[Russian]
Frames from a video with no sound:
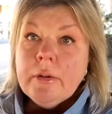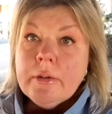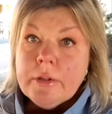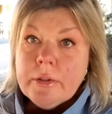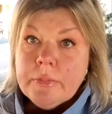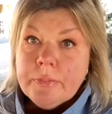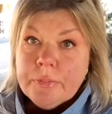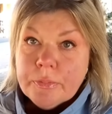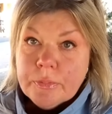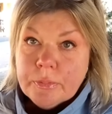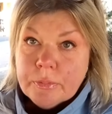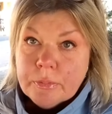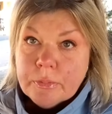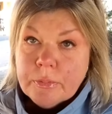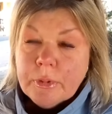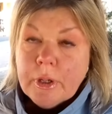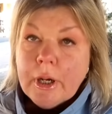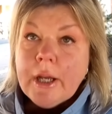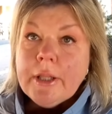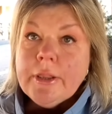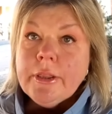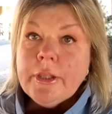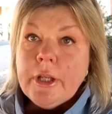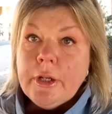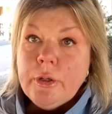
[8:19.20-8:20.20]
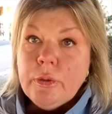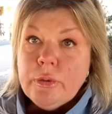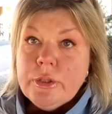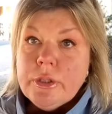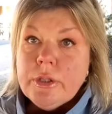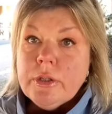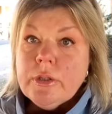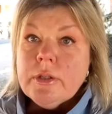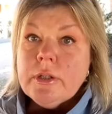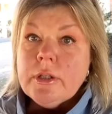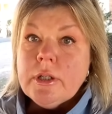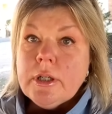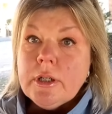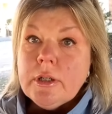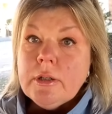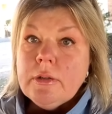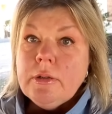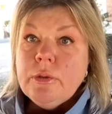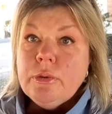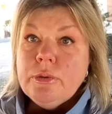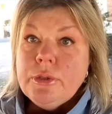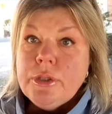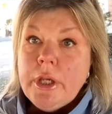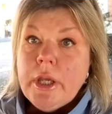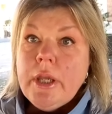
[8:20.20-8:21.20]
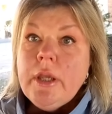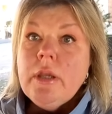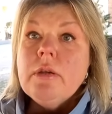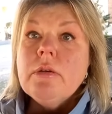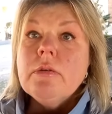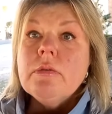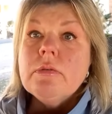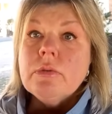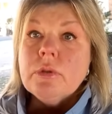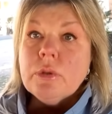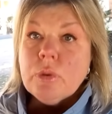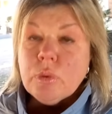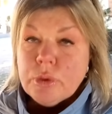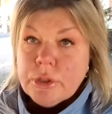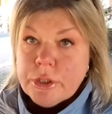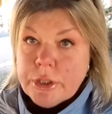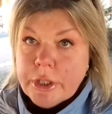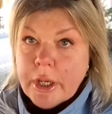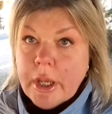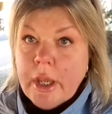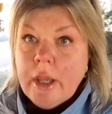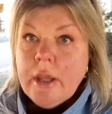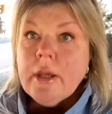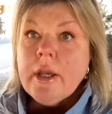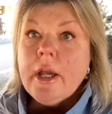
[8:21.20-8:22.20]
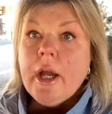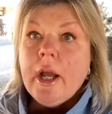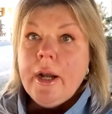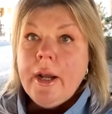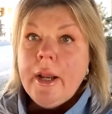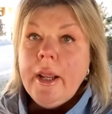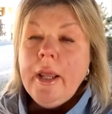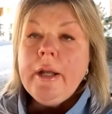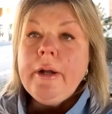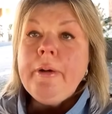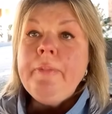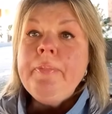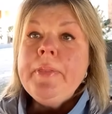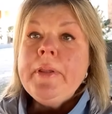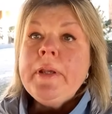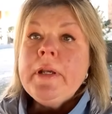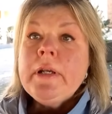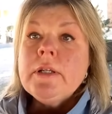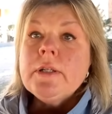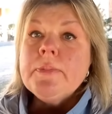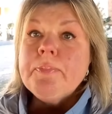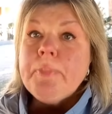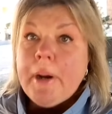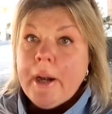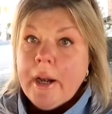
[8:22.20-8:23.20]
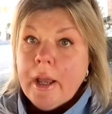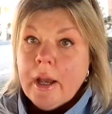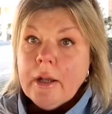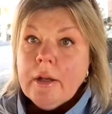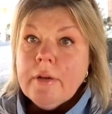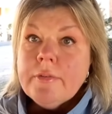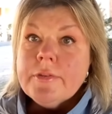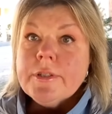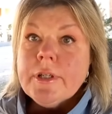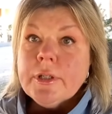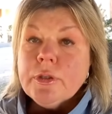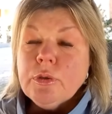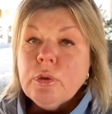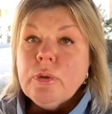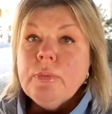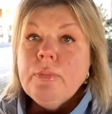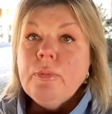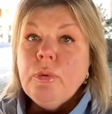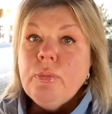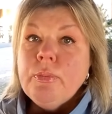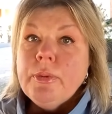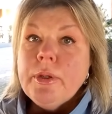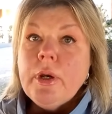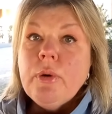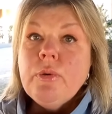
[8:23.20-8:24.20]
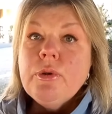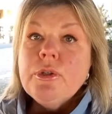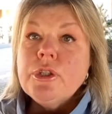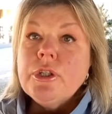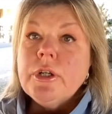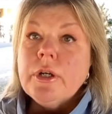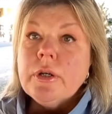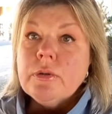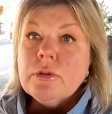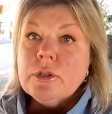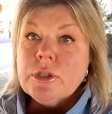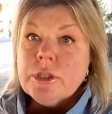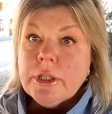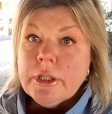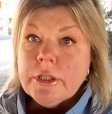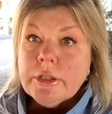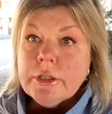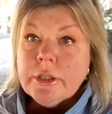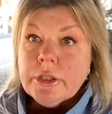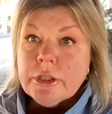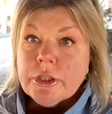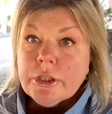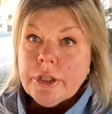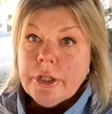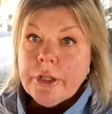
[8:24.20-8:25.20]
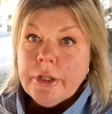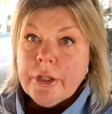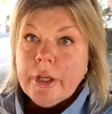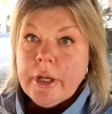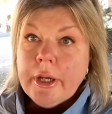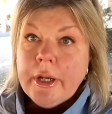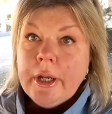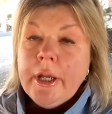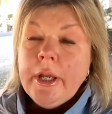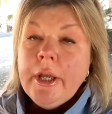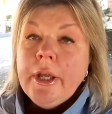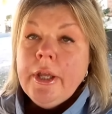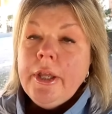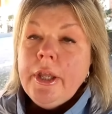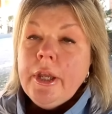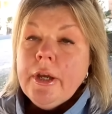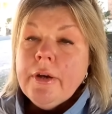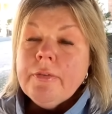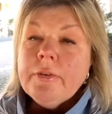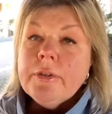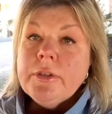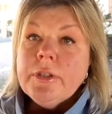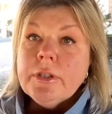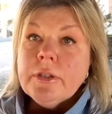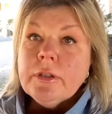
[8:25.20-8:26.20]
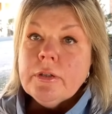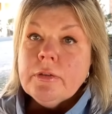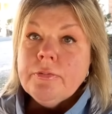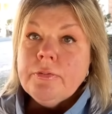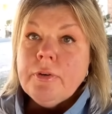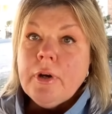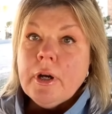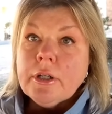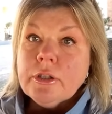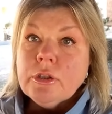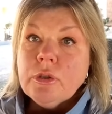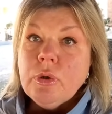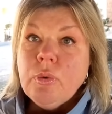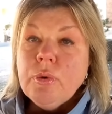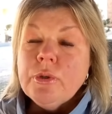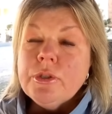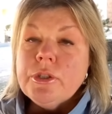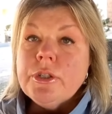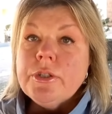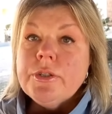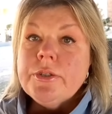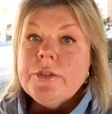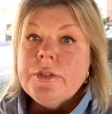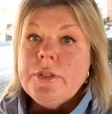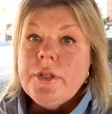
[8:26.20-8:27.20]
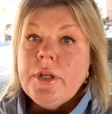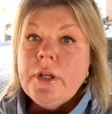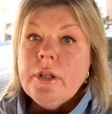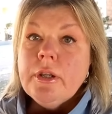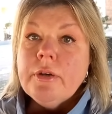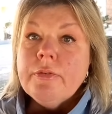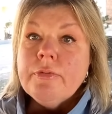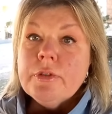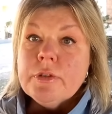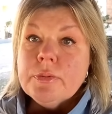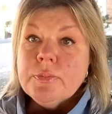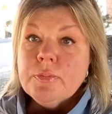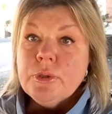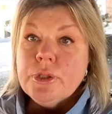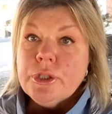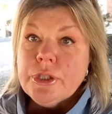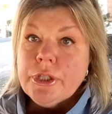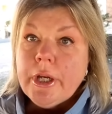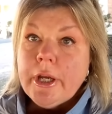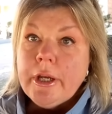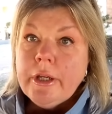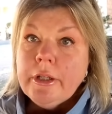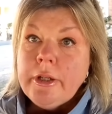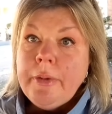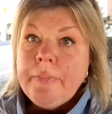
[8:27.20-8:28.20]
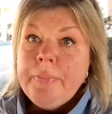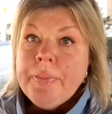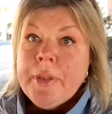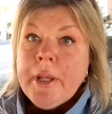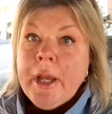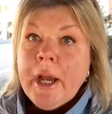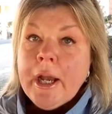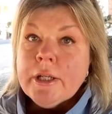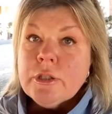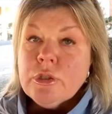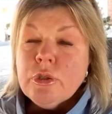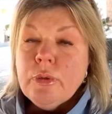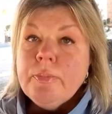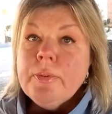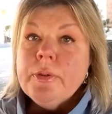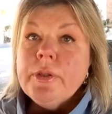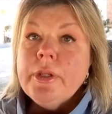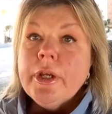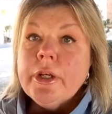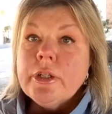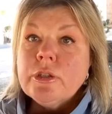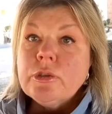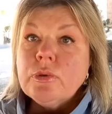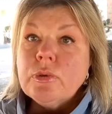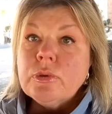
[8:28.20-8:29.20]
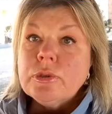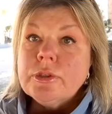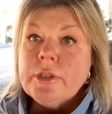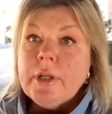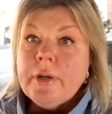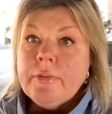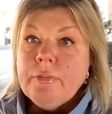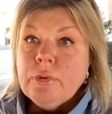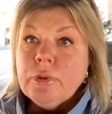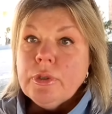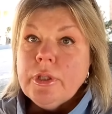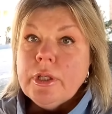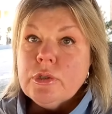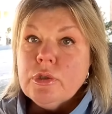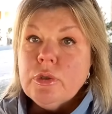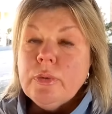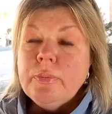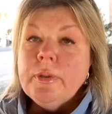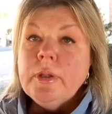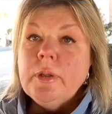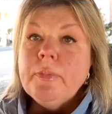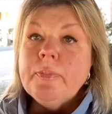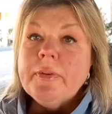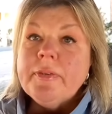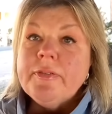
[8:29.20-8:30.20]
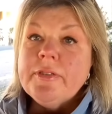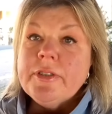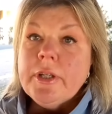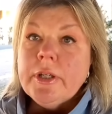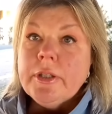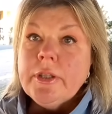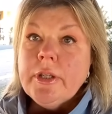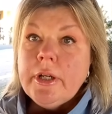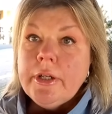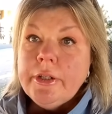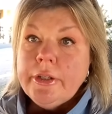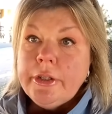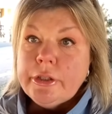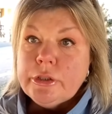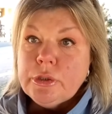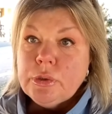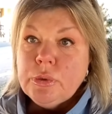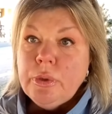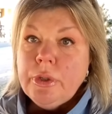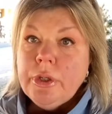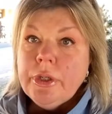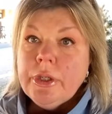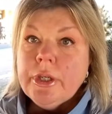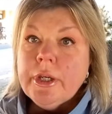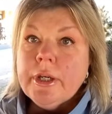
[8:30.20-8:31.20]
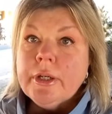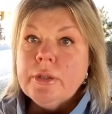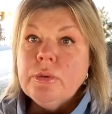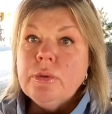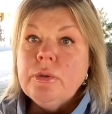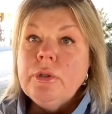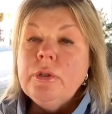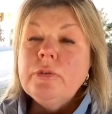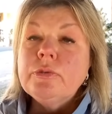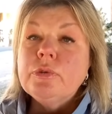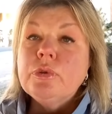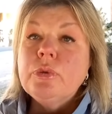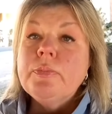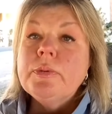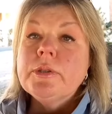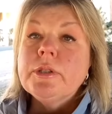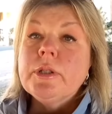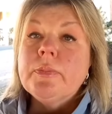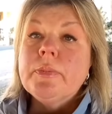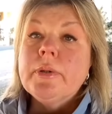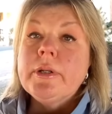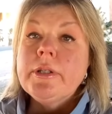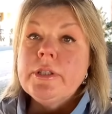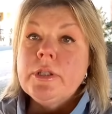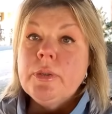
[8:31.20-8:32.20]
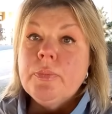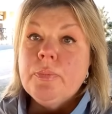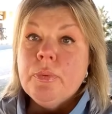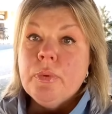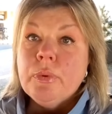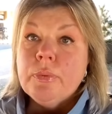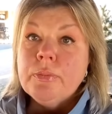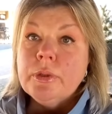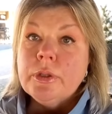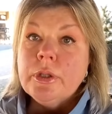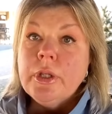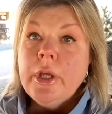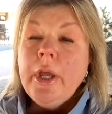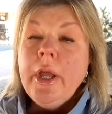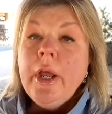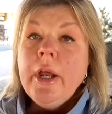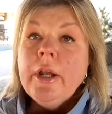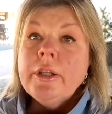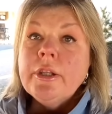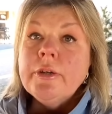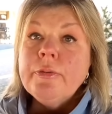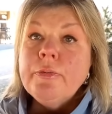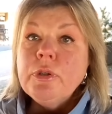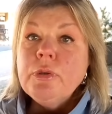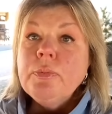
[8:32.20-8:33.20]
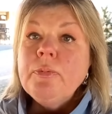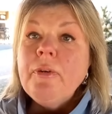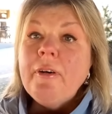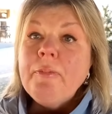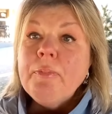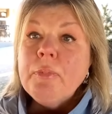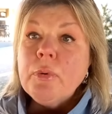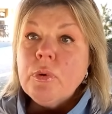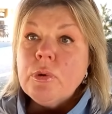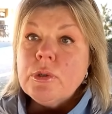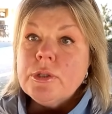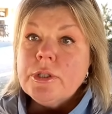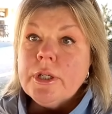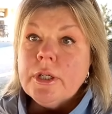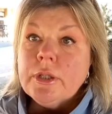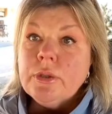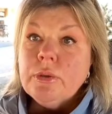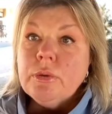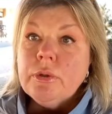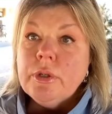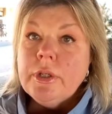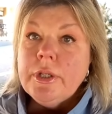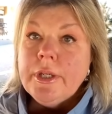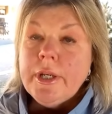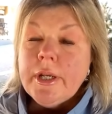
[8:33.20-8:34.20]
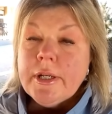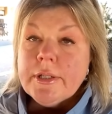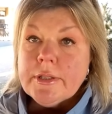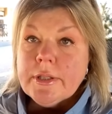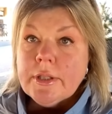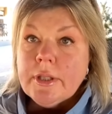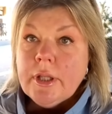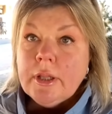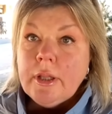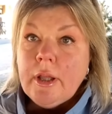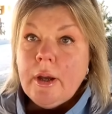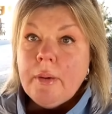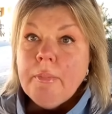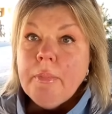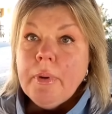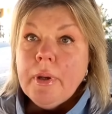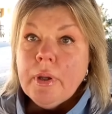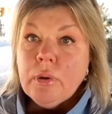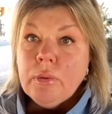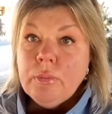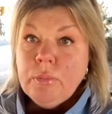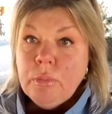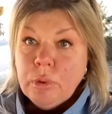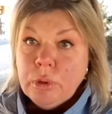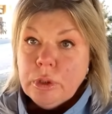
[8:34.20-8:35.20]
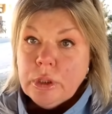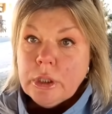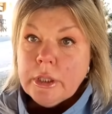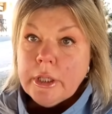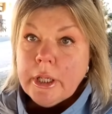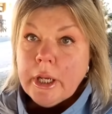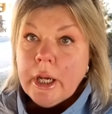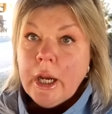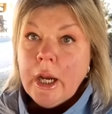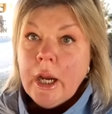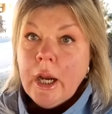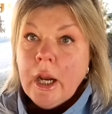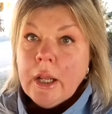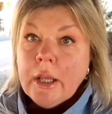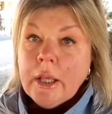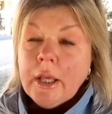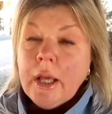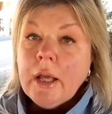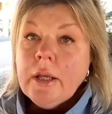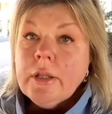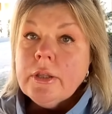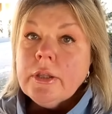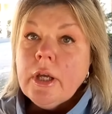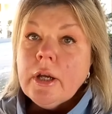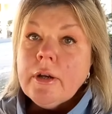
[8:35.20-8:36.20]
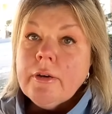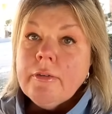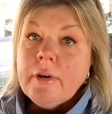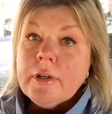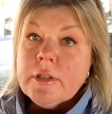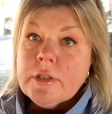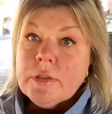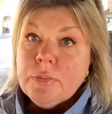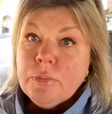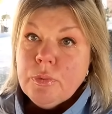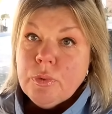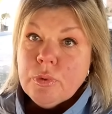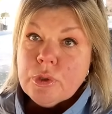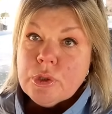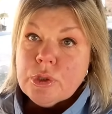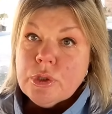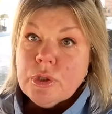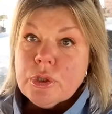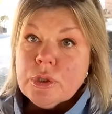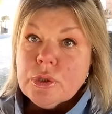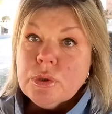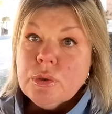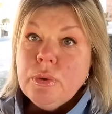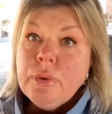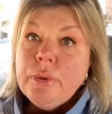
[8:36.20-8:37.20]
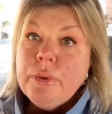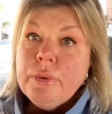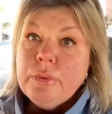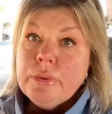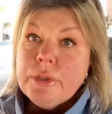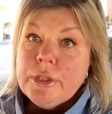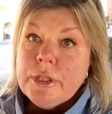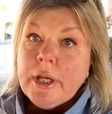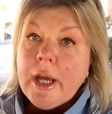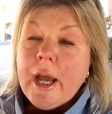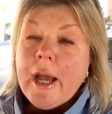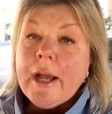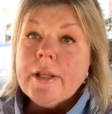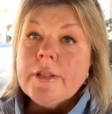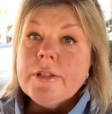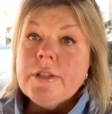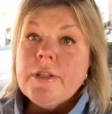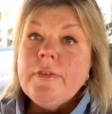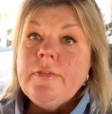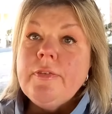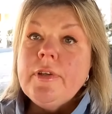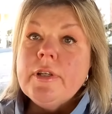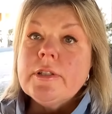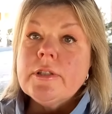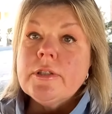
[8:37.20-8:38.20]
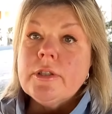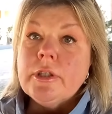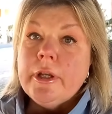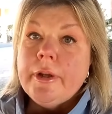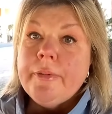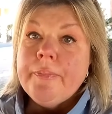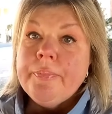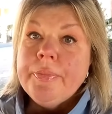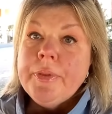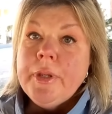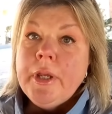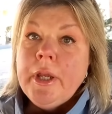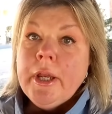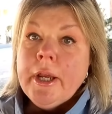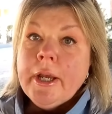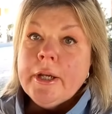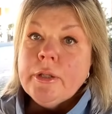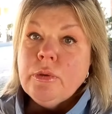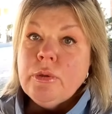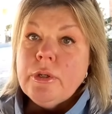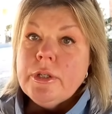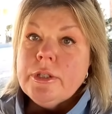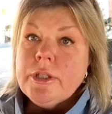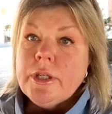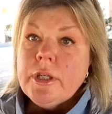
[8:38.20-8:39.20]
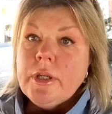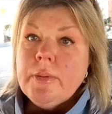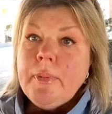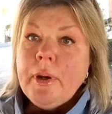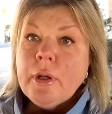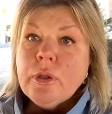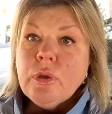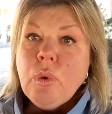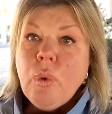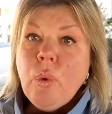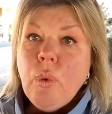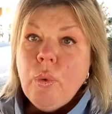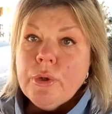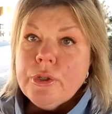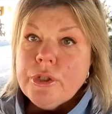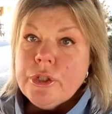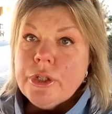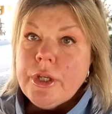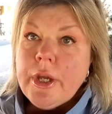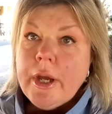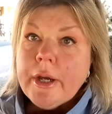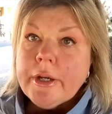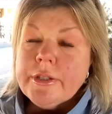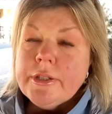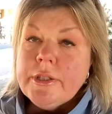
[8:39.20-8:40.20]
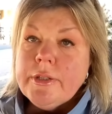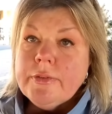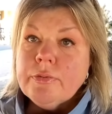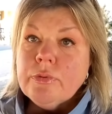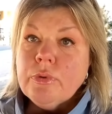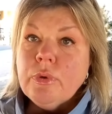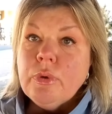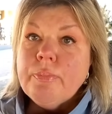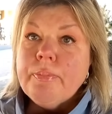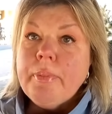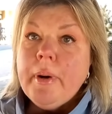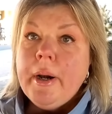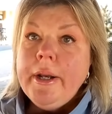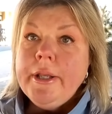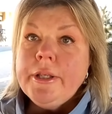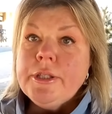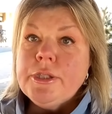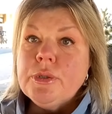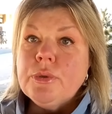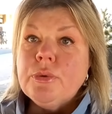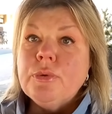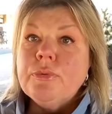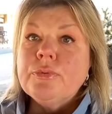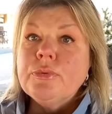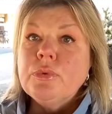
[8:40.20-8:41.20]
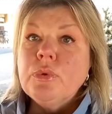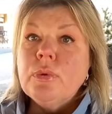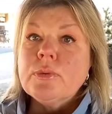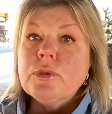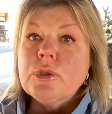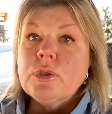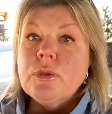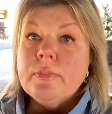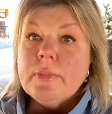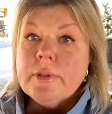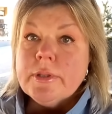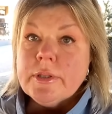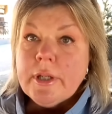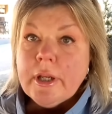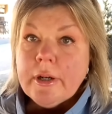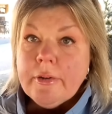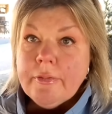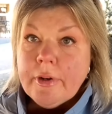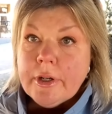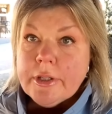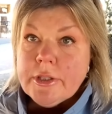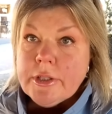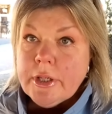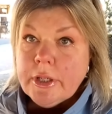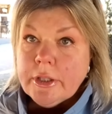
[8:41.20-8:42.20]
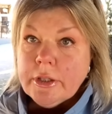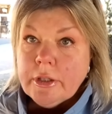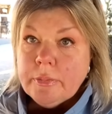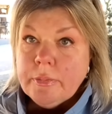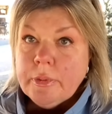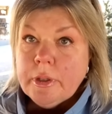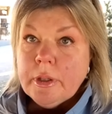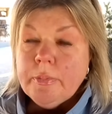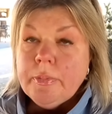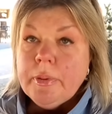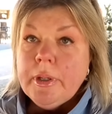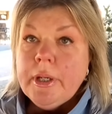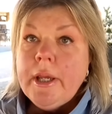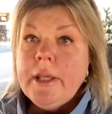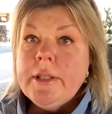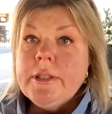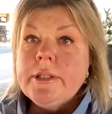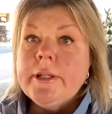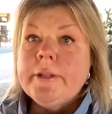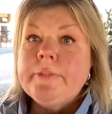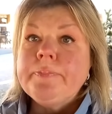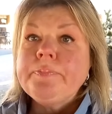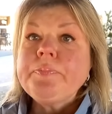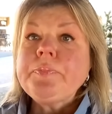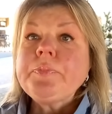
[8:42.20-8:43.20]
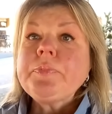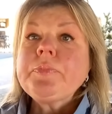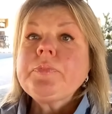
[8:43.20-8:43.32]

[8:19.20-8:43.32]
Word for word: эм, одна люди э, людей, друзей, коллег – поляков, с которыми у меня очень хорошие отношения. Их вот этот факт очень сильно возмущает. Особенно экскурсоводы, особенно профессиональные историки, которые это все безобразие помнят. Так вот вопрос, который я задала мэру Модена, как так возможно, что люди, активисты, которые занимают очень активную политику в том, чтобы сорвать это мероприятие,